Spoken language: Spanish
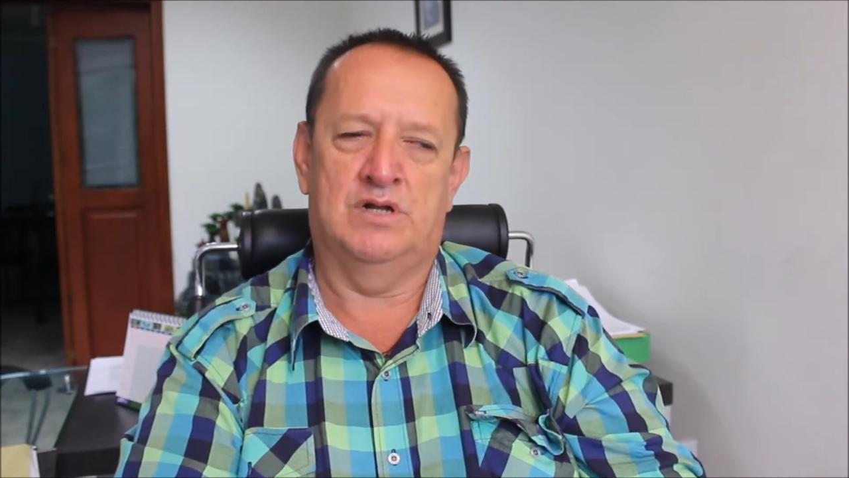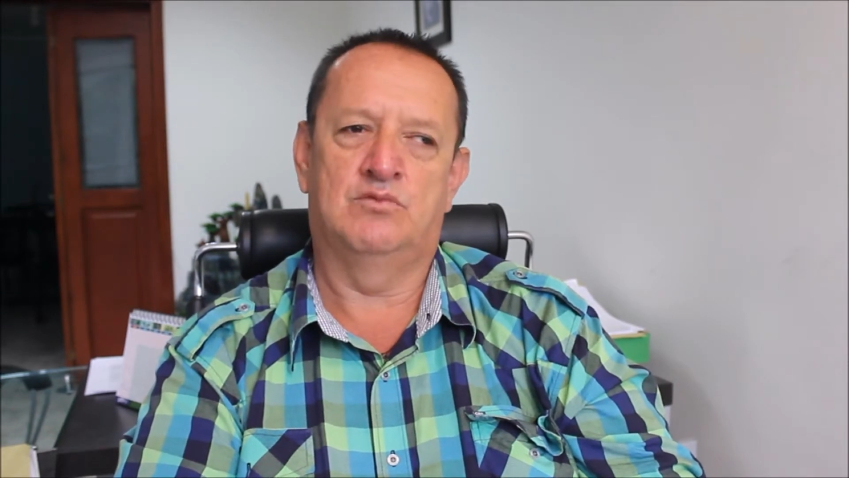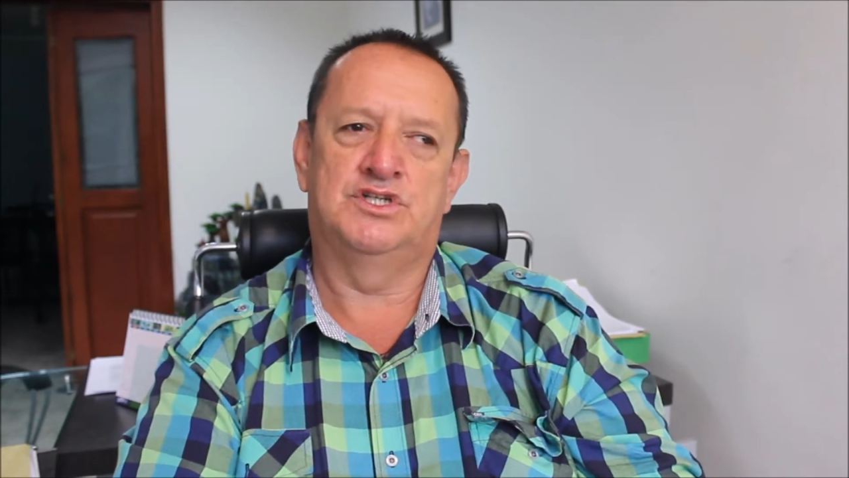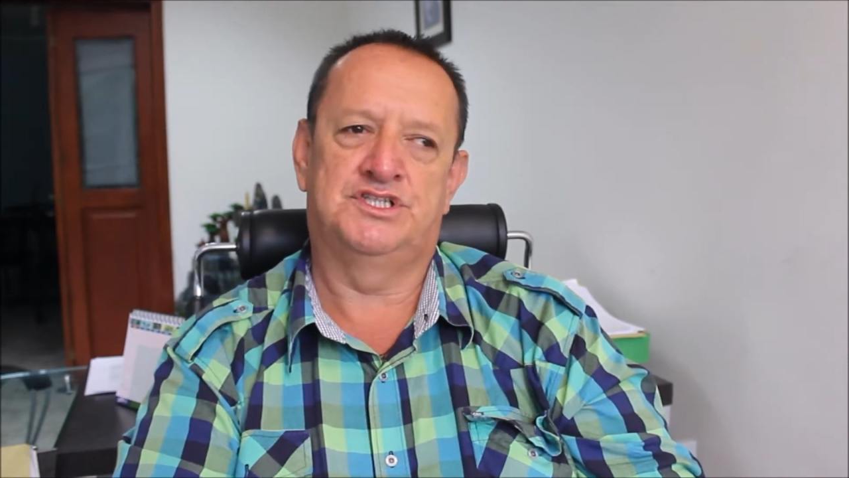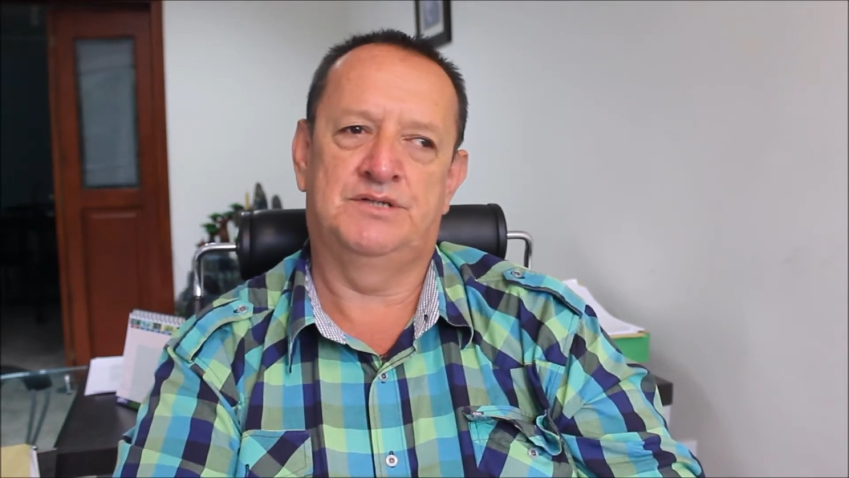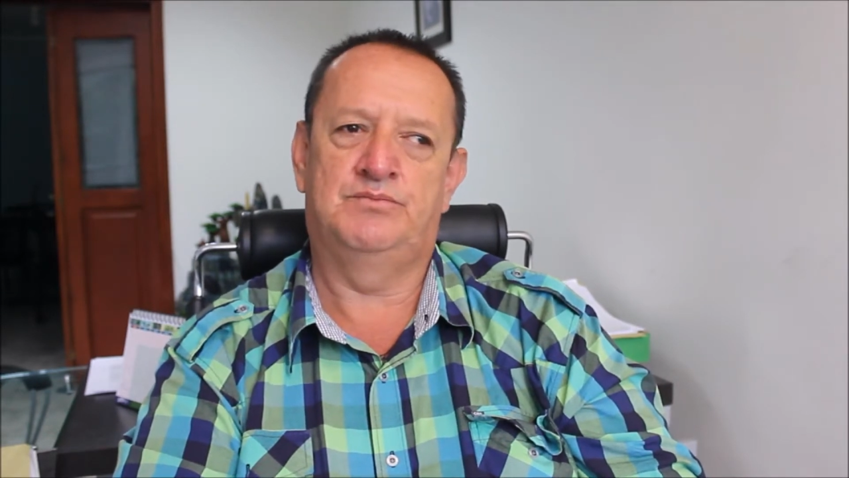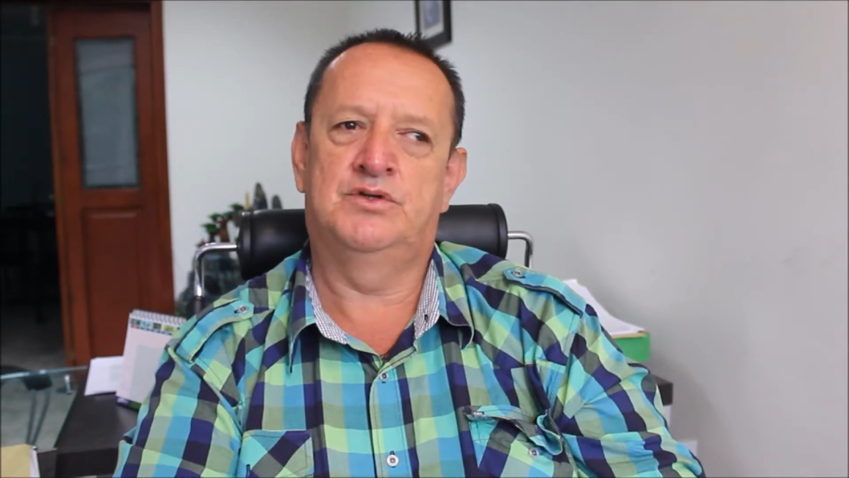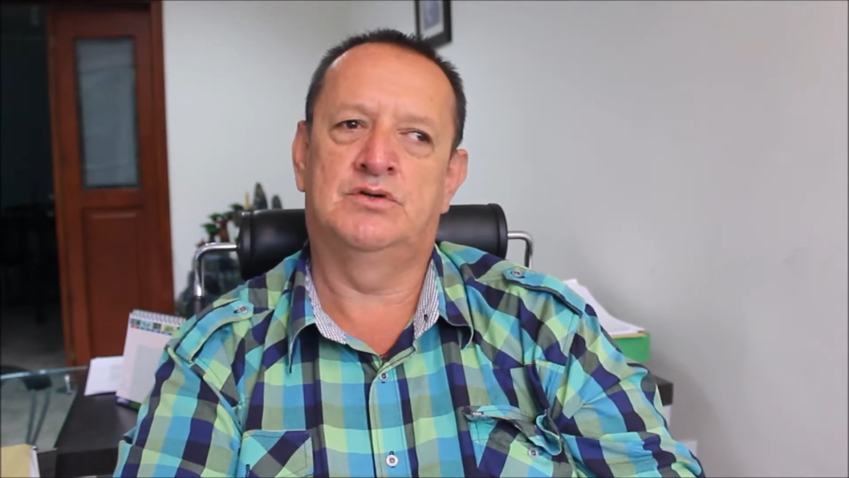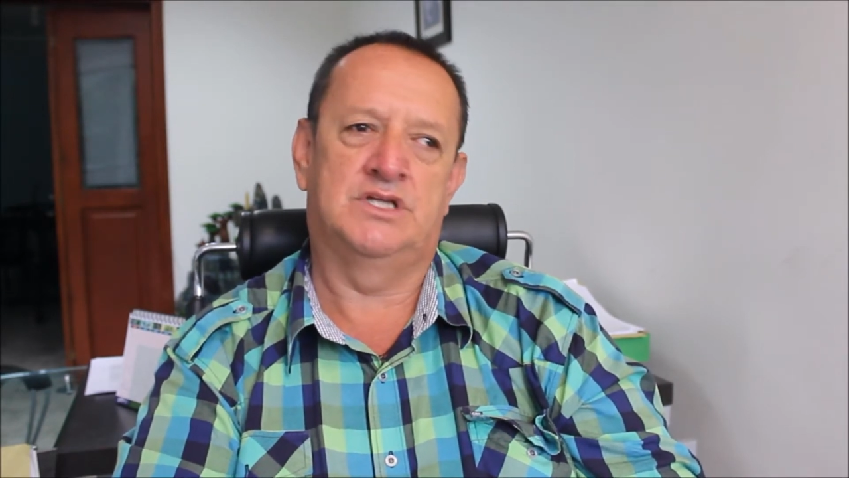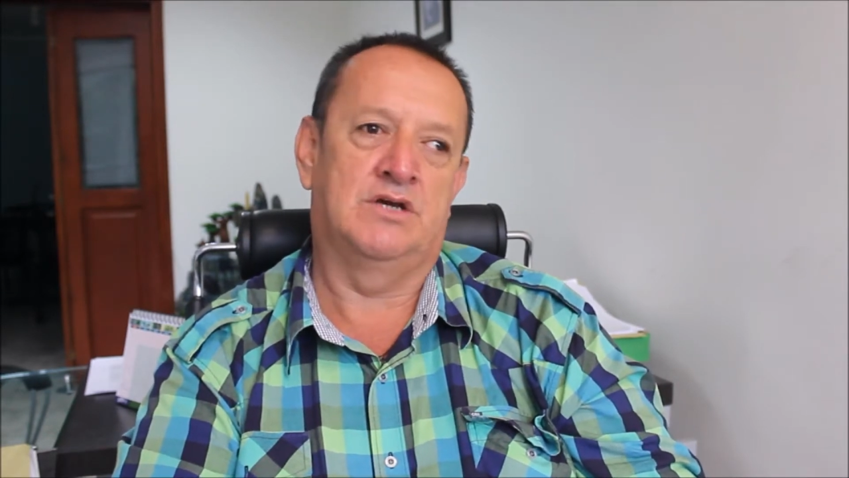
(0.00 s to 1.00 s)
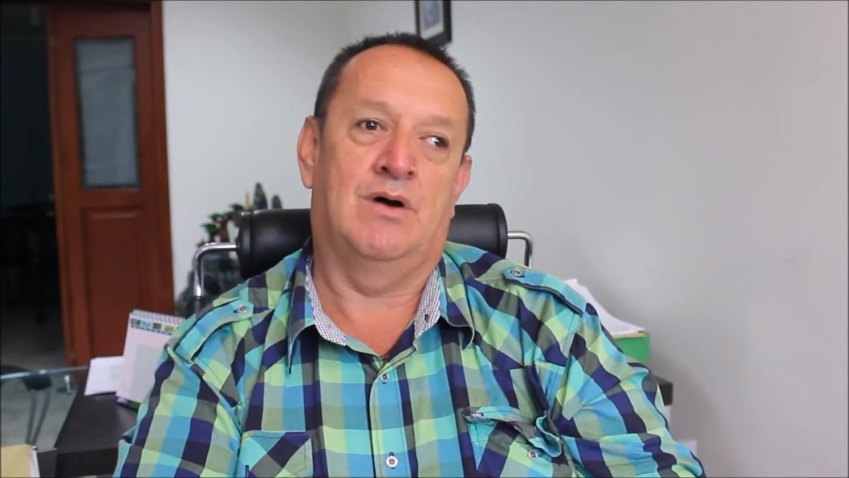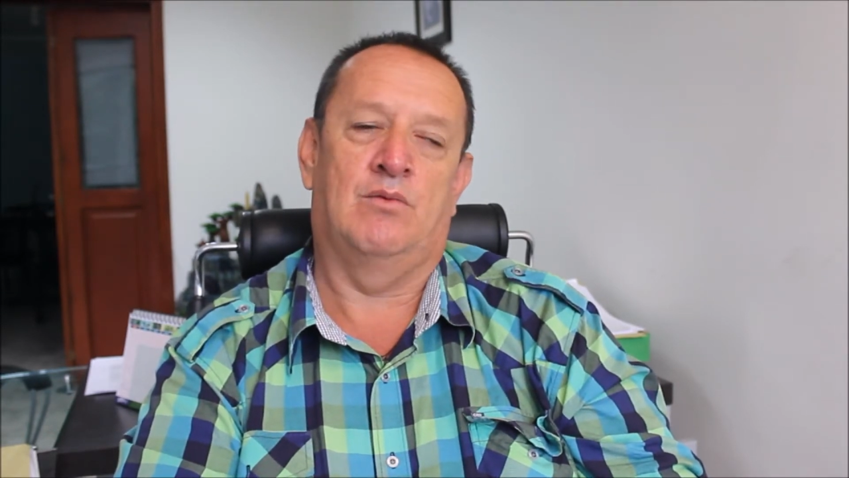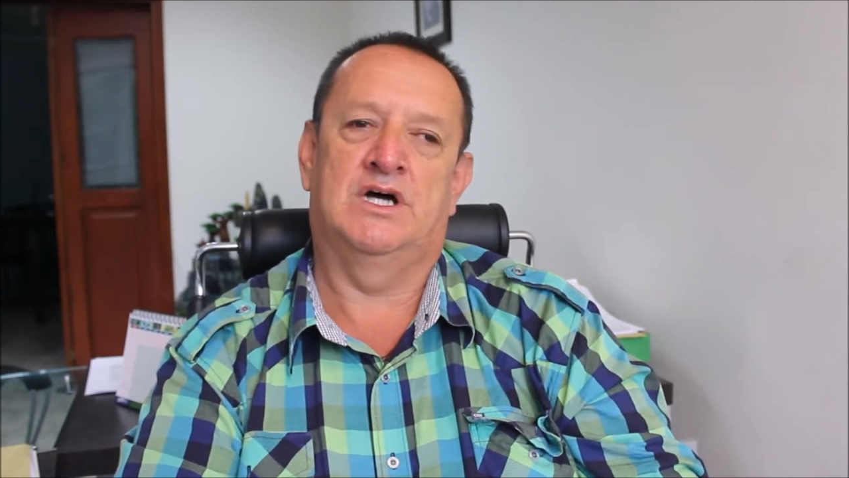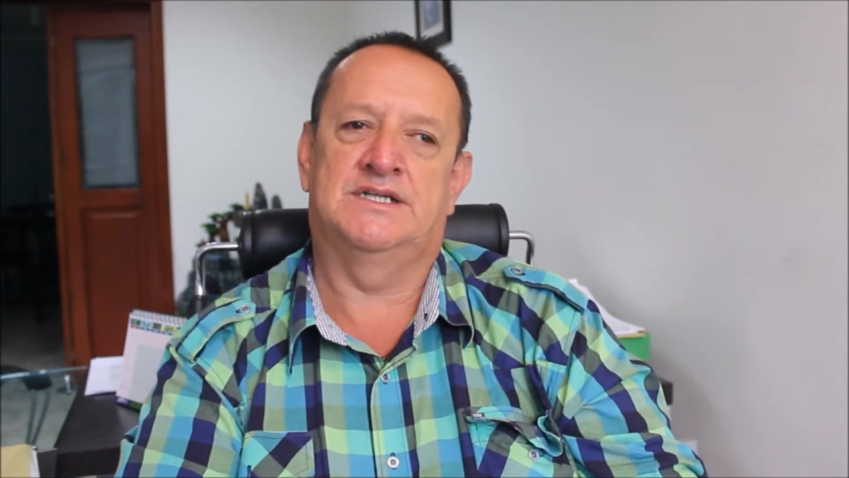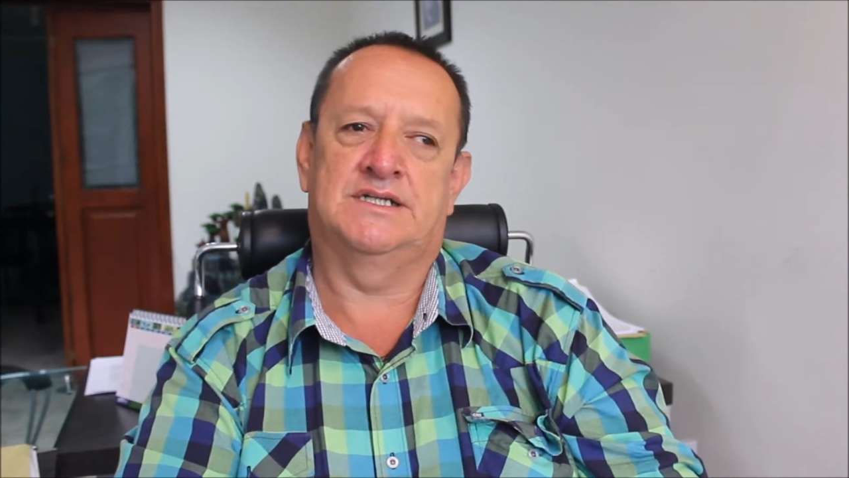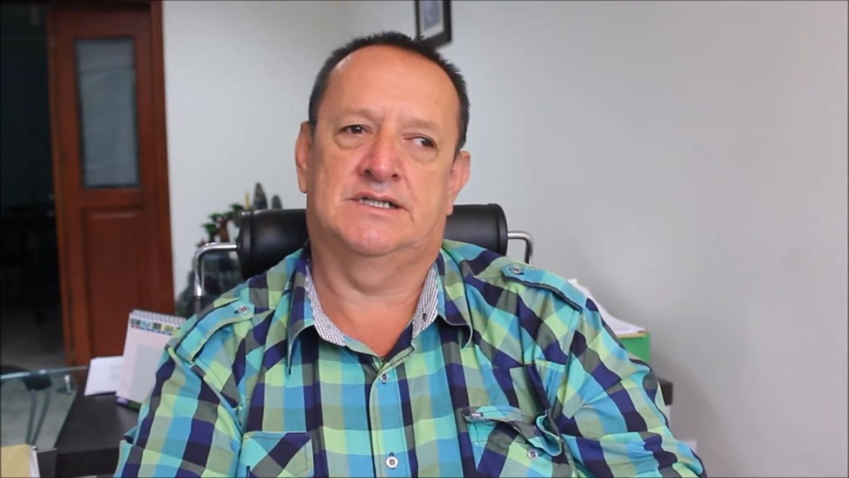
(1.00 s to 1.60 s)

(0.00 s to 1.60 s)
el municipio donde vamos a hacer